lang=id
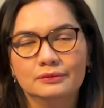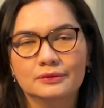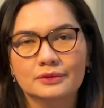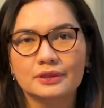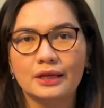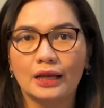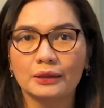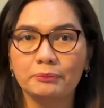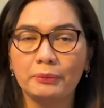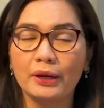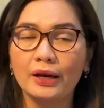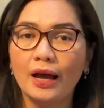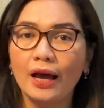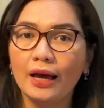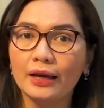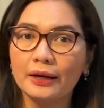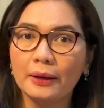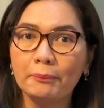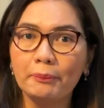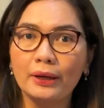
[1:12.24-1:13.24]
saat
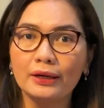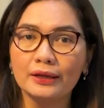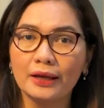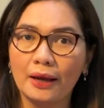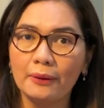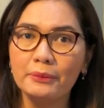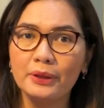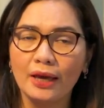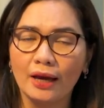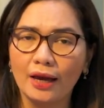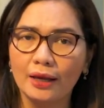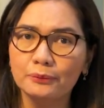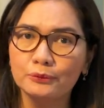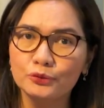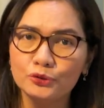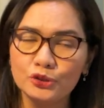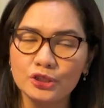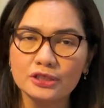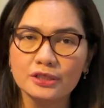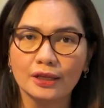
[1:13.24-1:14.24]
pengharapan kami akan
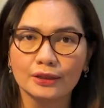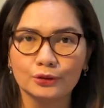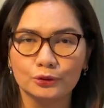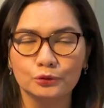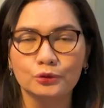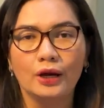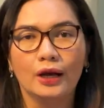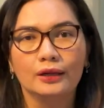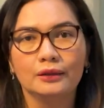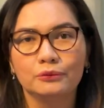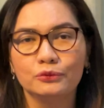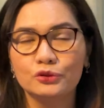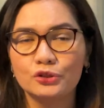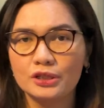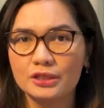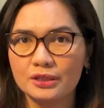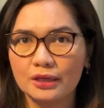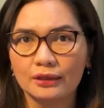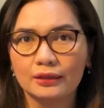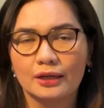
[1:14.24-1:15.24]
mujizat Tuhan,
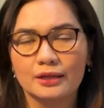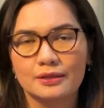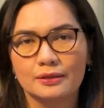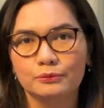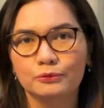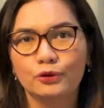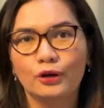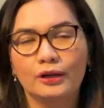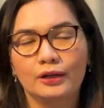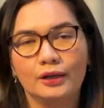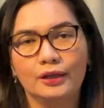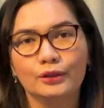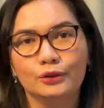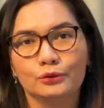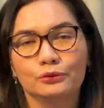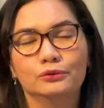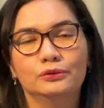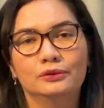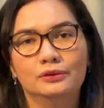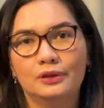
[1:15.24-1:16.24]
mujizat kesembuhan
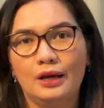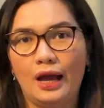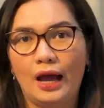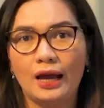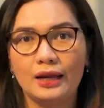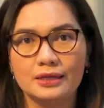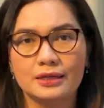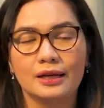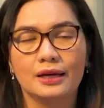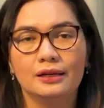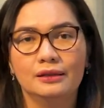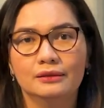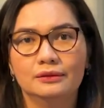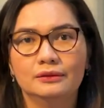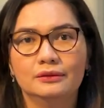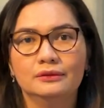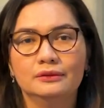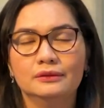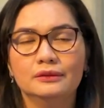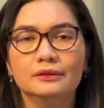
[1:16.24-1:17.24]
itu ada.
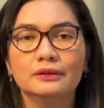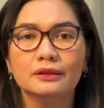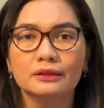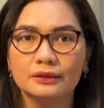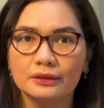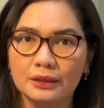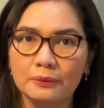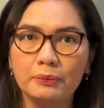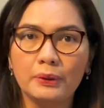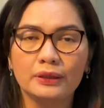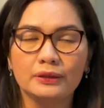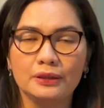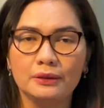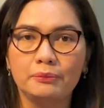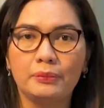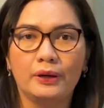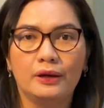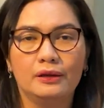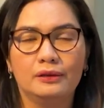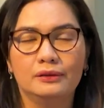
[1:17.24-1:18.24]

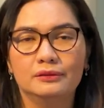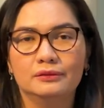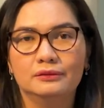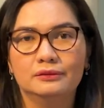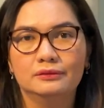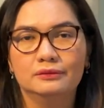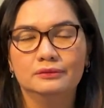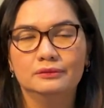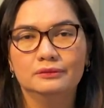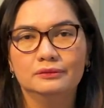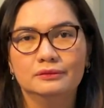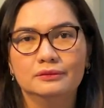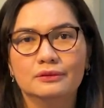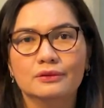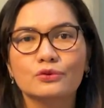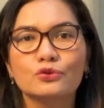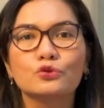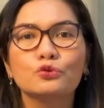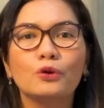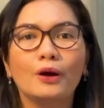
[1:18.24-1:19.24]
Tiba-tiba
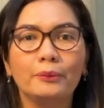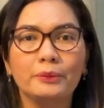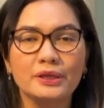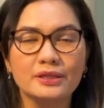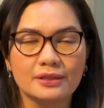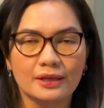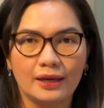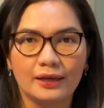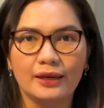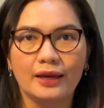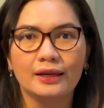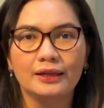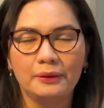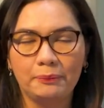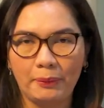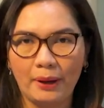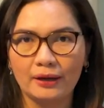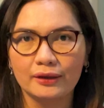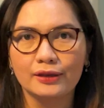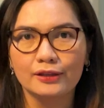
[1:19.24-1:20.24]
suami saya
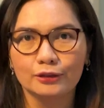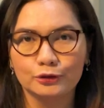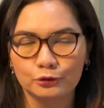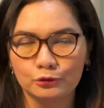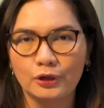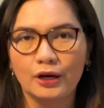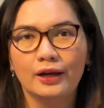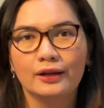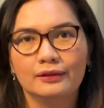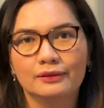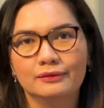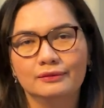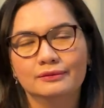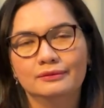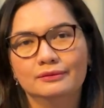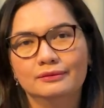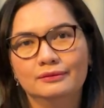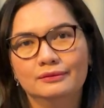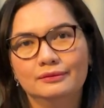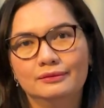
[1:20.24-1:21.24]
dipanggil Tuhan.
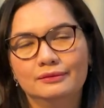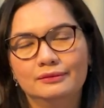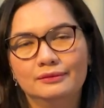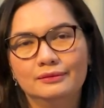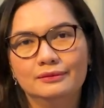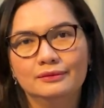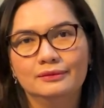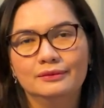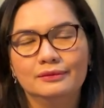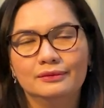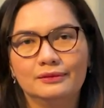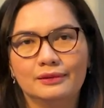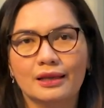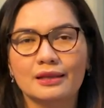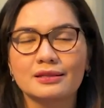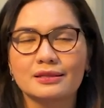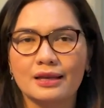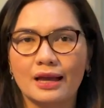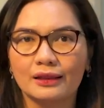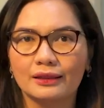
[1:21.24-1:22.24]

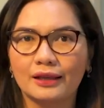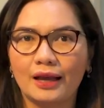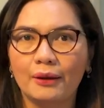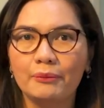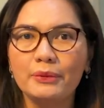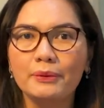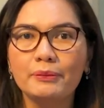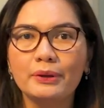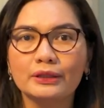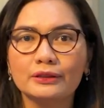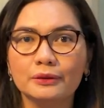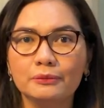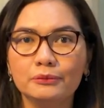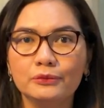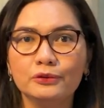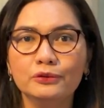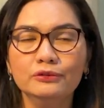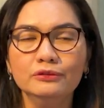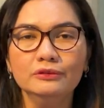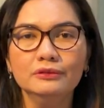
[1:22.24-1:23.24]
Dan saat kami
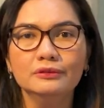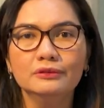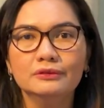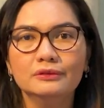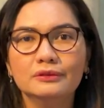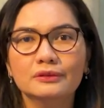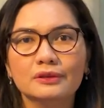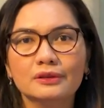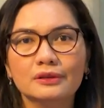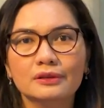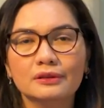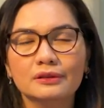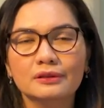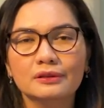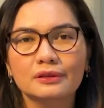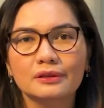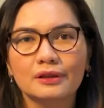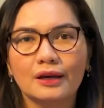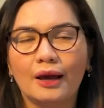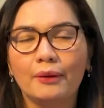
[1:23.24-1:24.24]
bertemu,
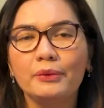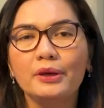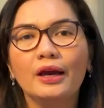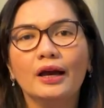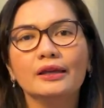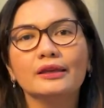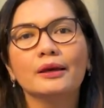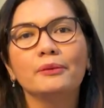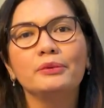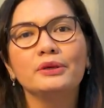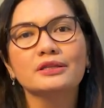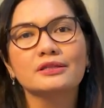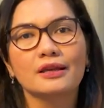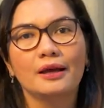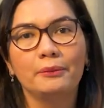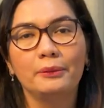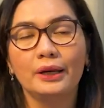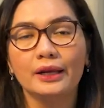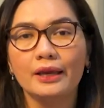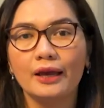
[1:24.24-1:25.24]
kami hanya
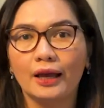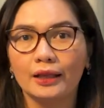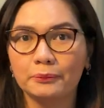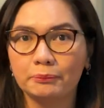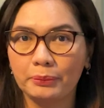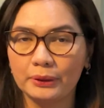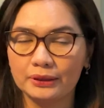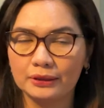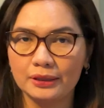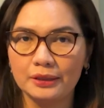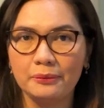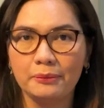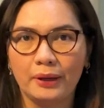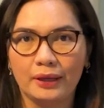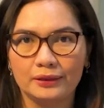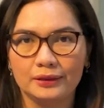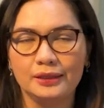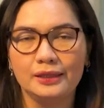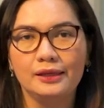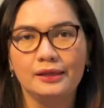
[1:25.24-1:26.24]
bisa melihat peti
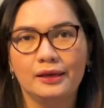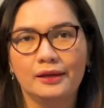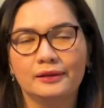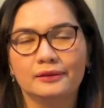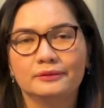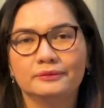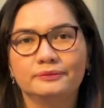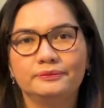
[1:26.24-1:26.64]
matinya